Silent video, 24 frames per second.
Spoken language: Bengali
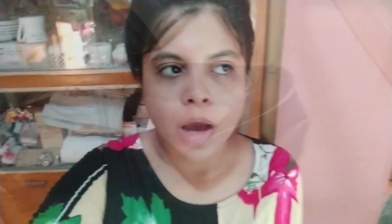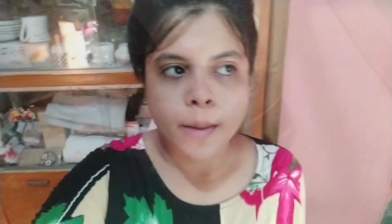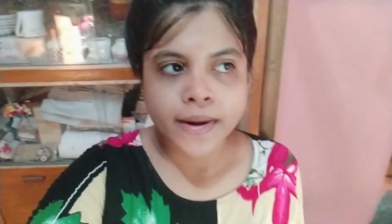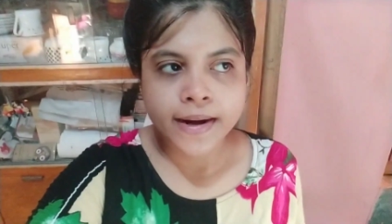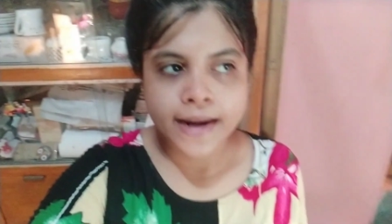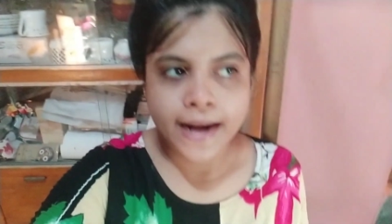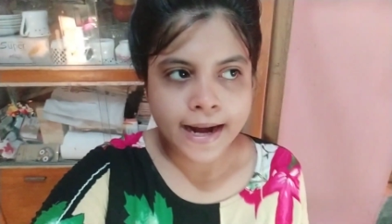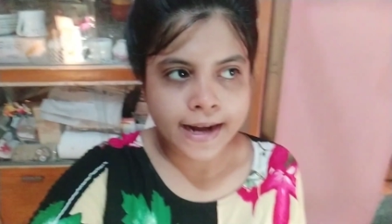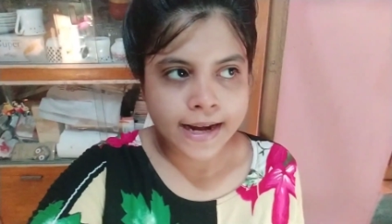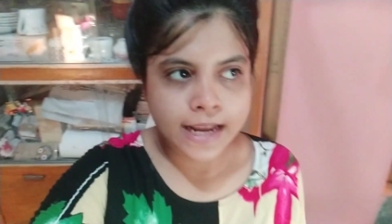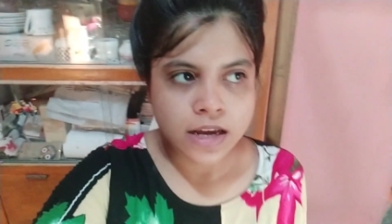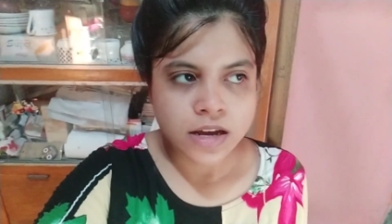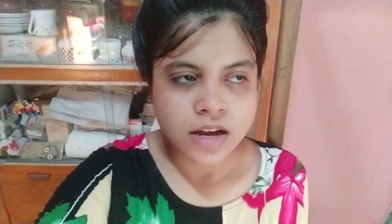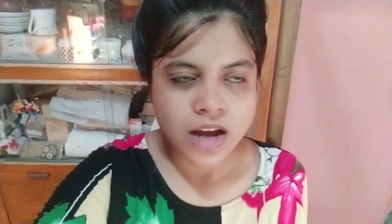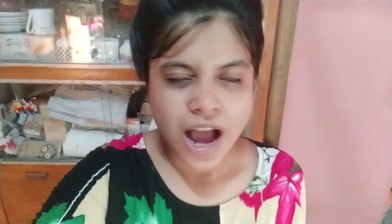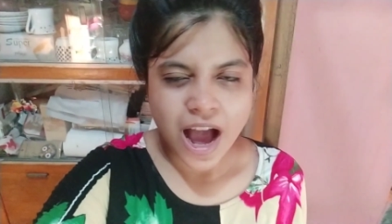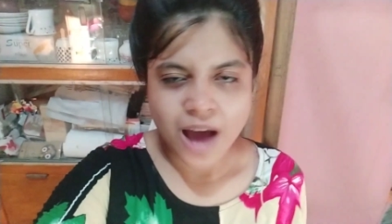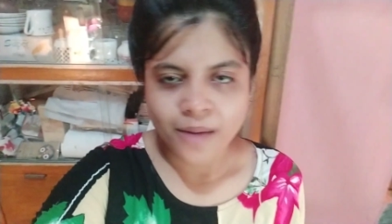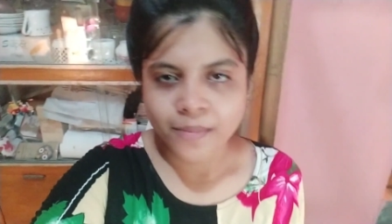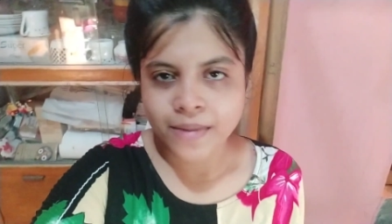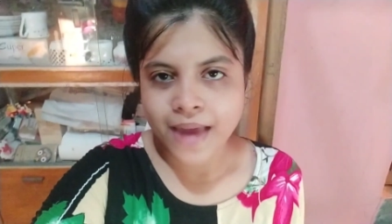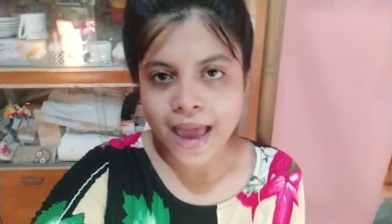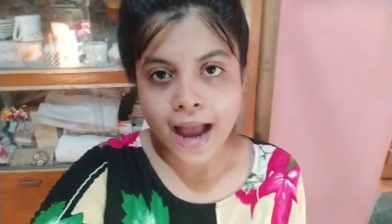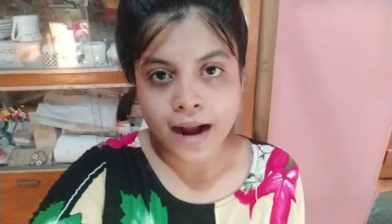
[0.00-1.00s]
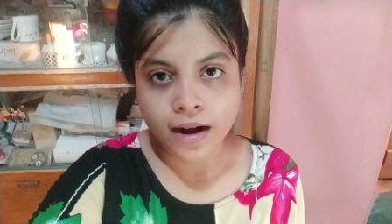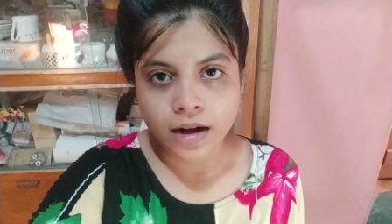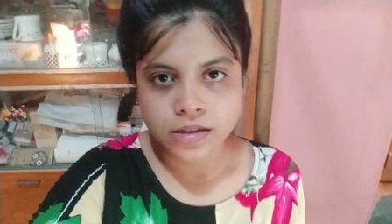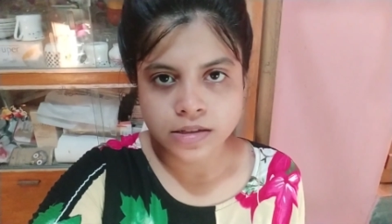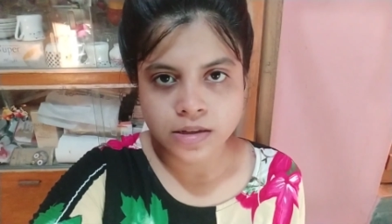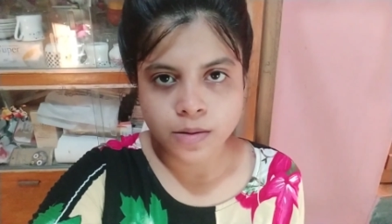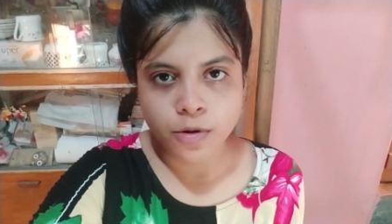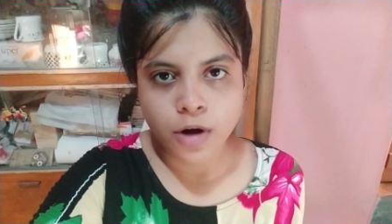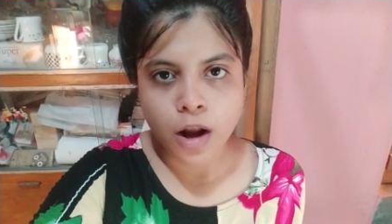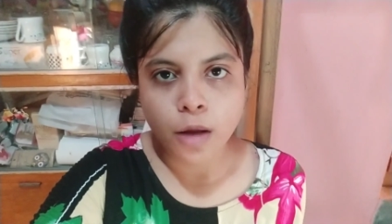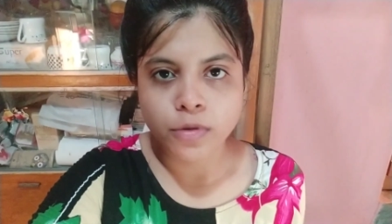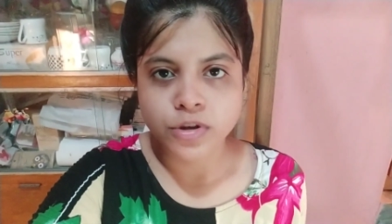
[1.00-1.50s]
তো আমি রেডি আমি একা
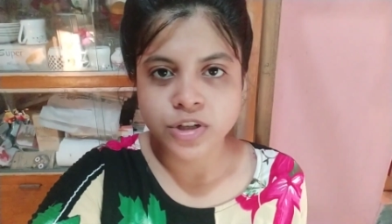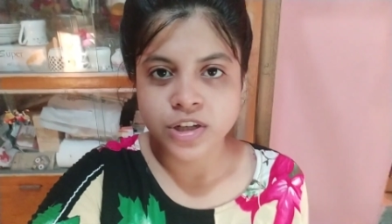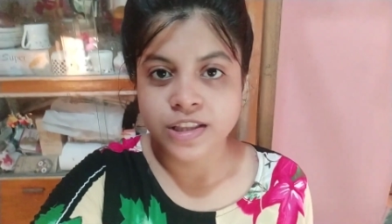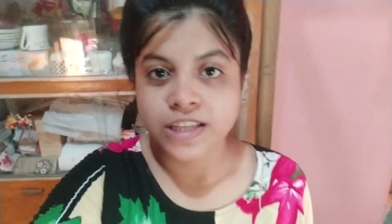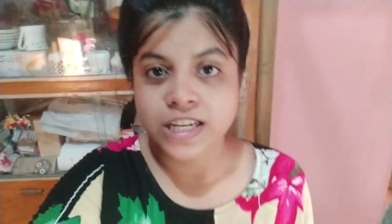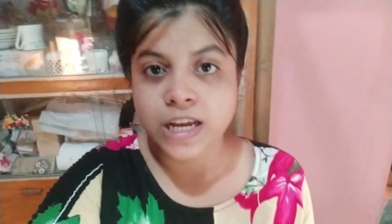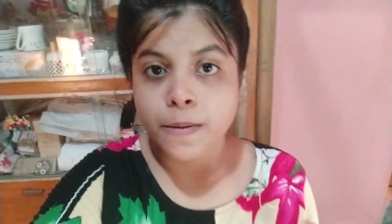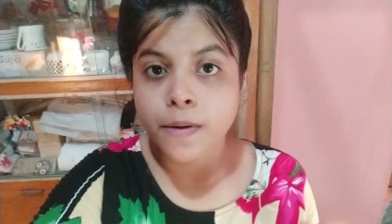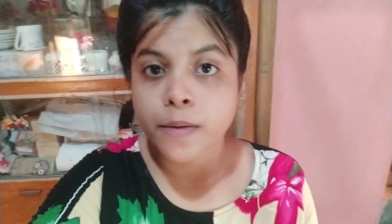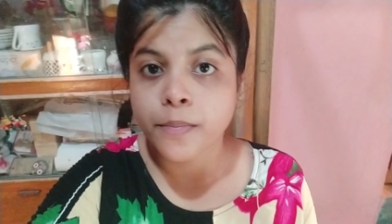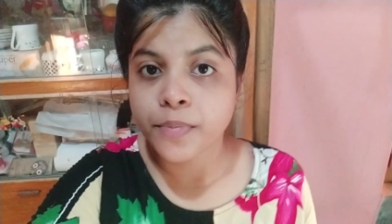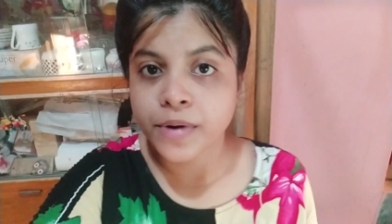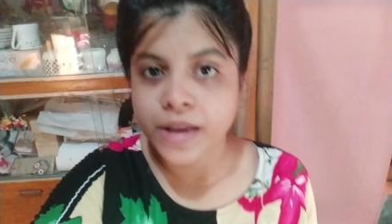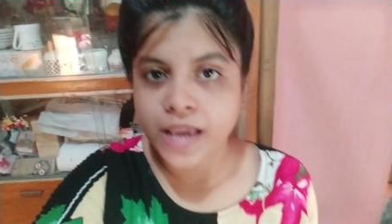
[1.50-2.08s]
যাবো না আমার সাথে যাবে